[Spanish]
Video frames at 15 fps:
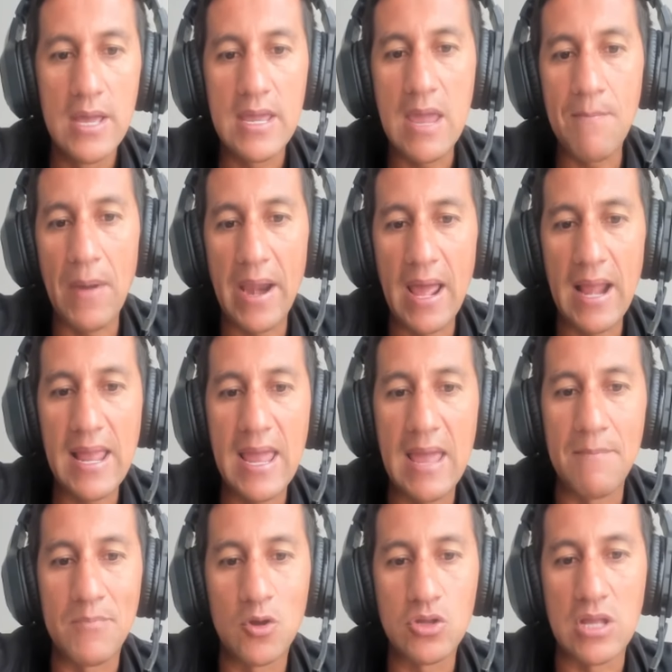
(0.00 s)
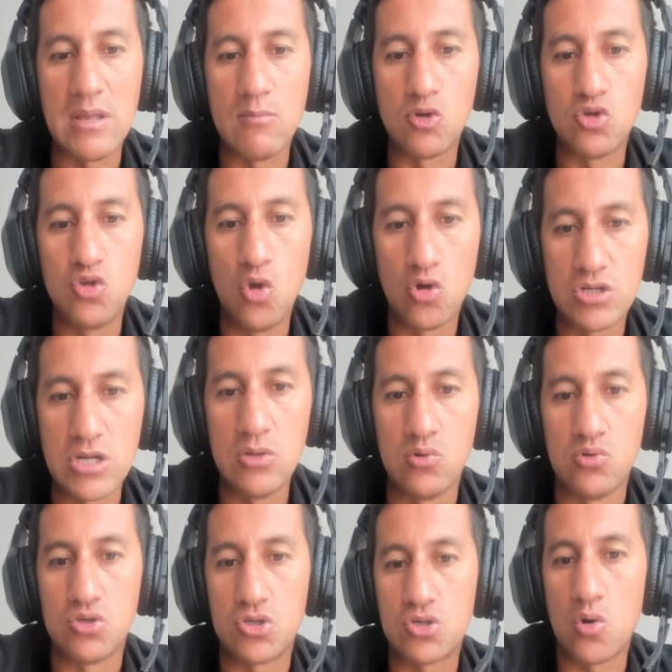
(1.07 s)
y para el ejemplo tenemos dos
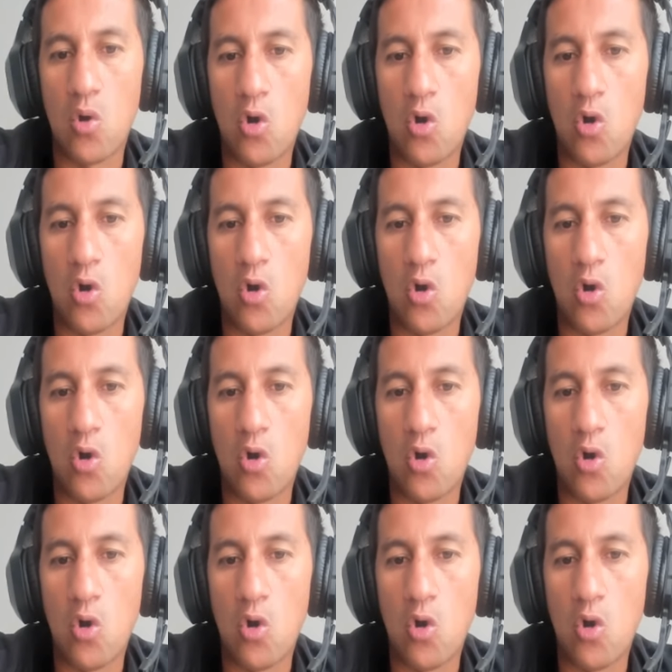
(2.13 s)
anuncios,